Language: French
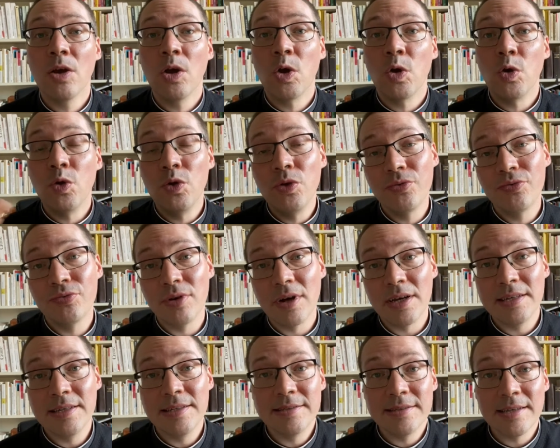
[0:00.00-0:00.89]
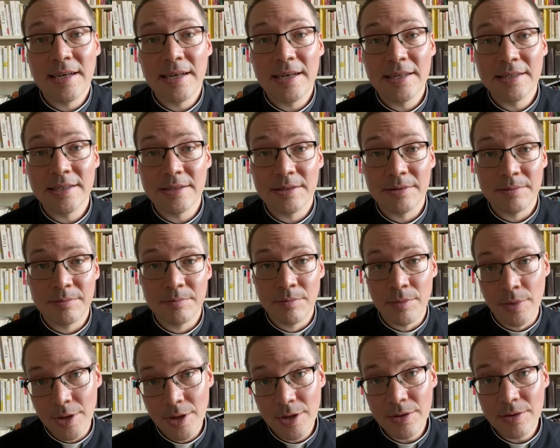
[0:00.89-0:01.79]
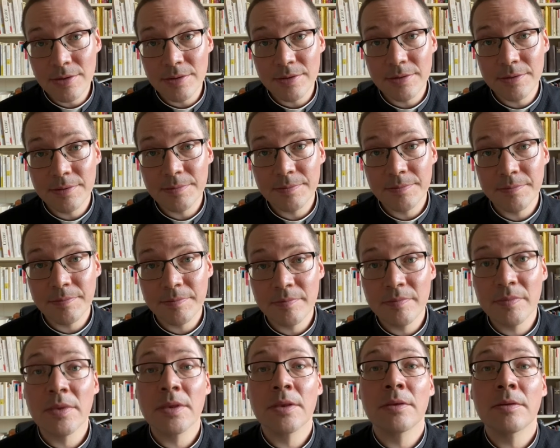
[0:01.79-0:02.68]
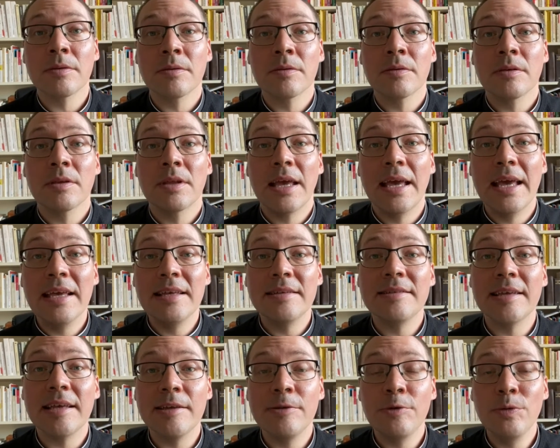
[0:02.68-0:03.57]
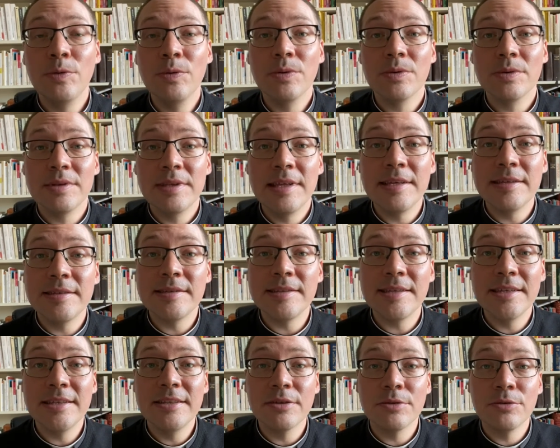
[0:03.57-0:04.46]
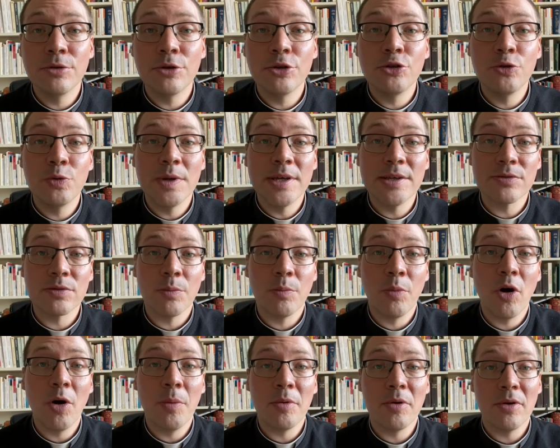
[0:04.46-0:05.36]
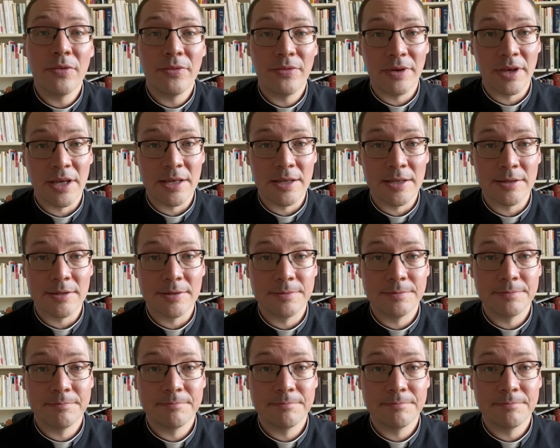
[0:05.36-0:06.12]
Une fois qu'Isaac meurt, Ésaü décide de tuer son propre frère.